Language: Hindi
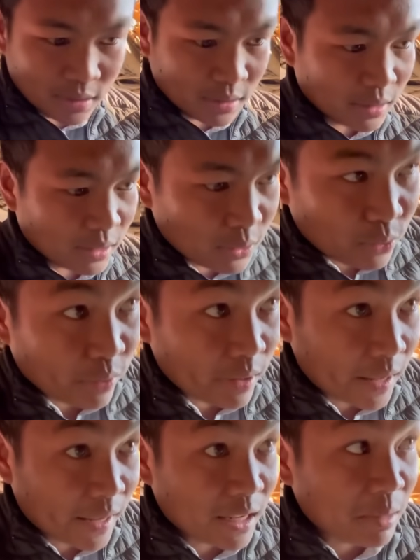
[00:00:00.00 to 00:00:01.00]
नहीं तो कोई
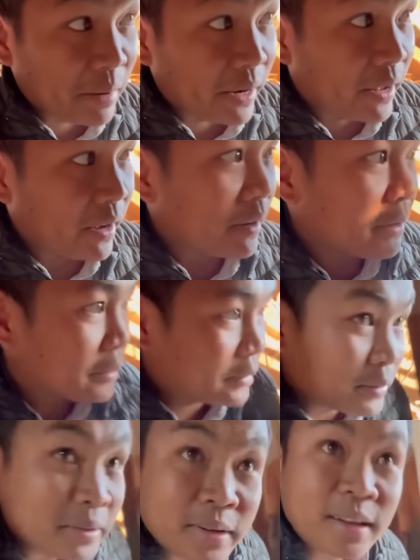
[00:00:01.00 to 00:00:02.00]
लाइन नहीं मारेगा हाँ,